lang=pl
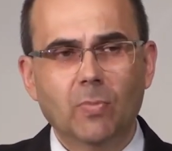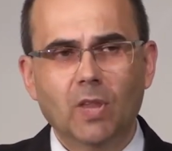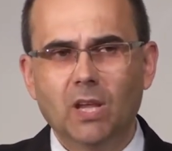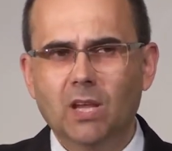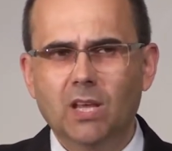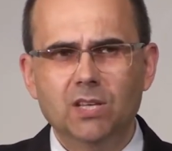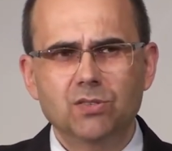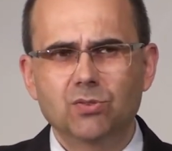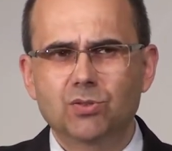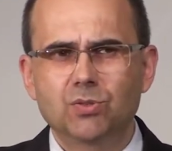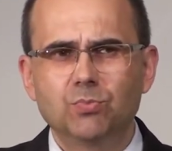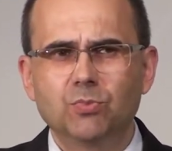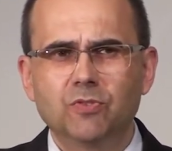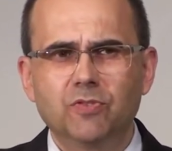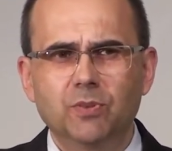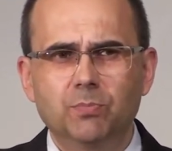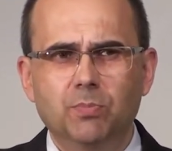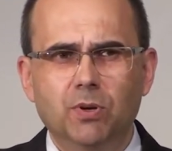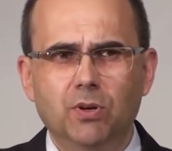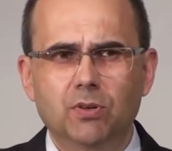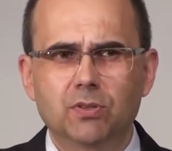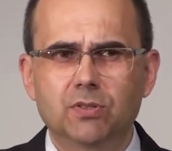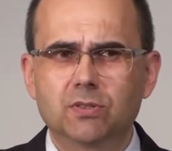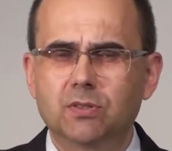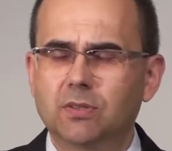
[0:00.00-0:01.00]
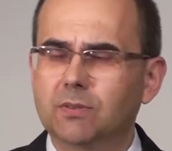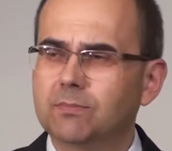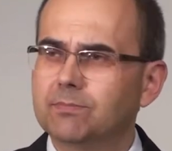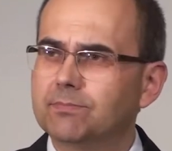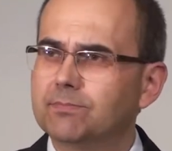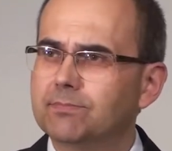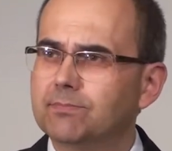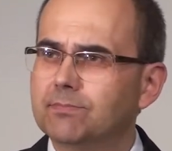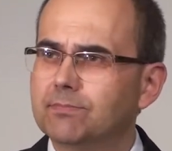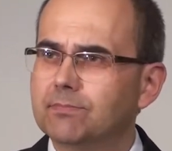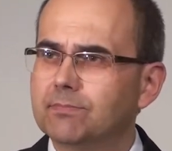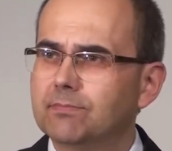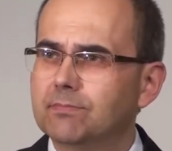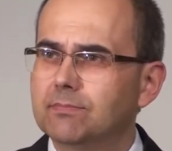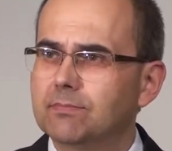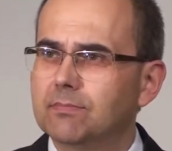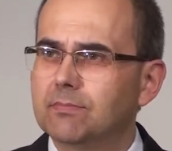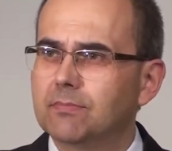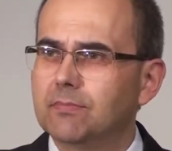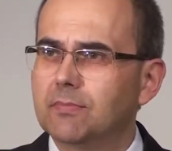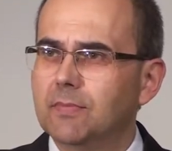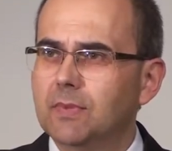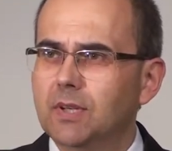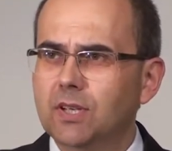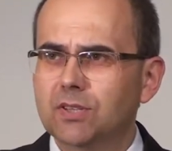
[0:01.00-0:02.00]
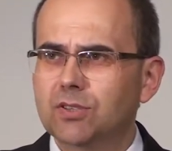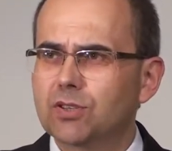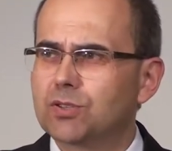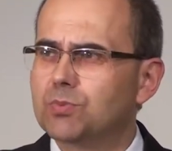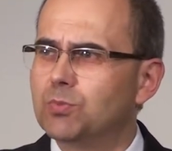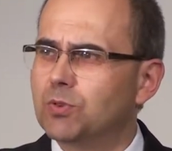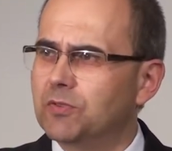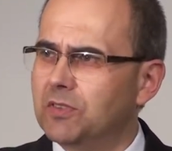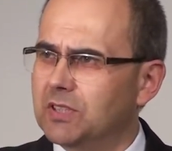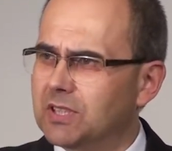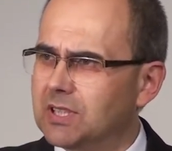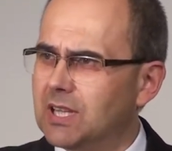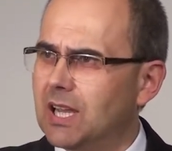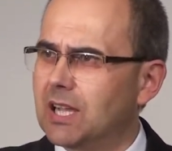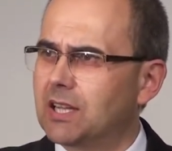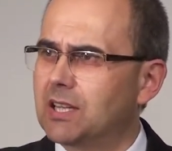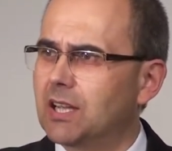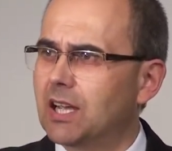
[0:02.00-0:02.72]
Jezus mówi prosto. Jezus mówi tak,